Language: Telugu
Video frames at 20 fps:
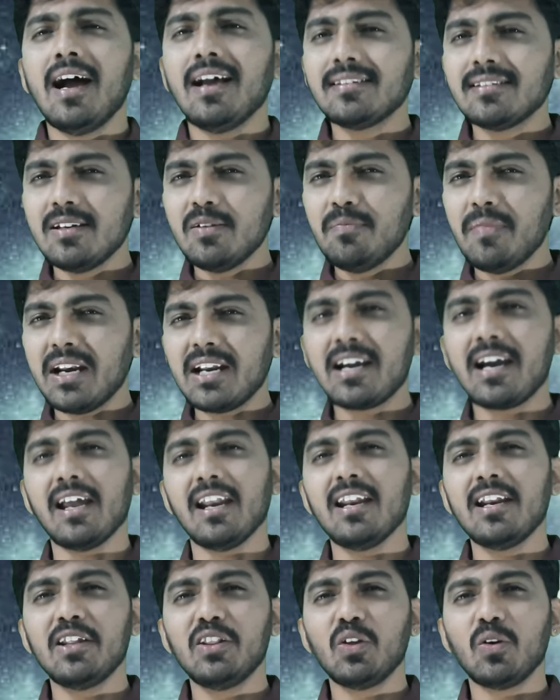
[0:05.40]
అసలు మన
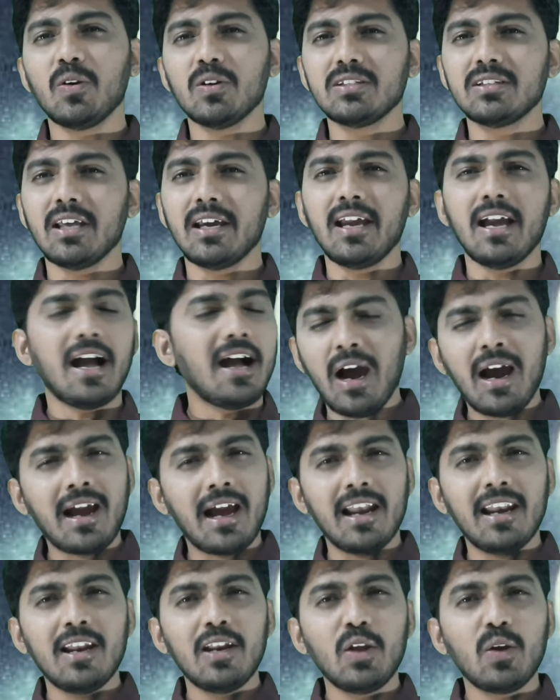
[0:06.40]
కళలు ఎందుకు వస్తాయి ఆ
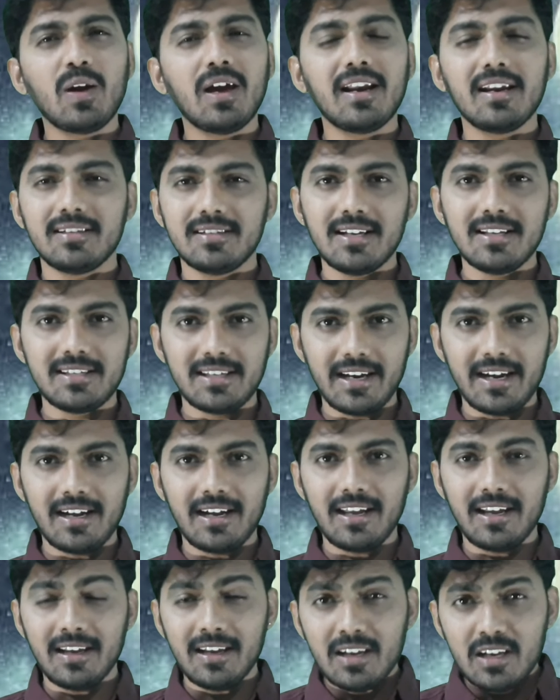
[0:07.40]
కళల యొక్క రిజల్ట్స్
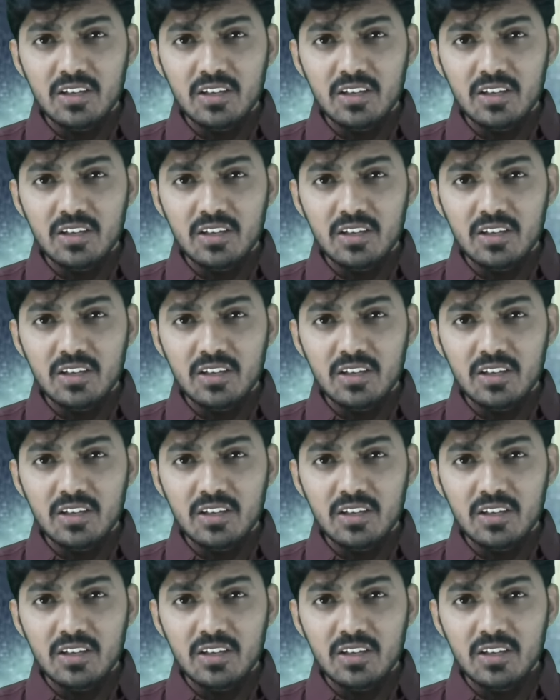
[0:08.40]
ఏంటి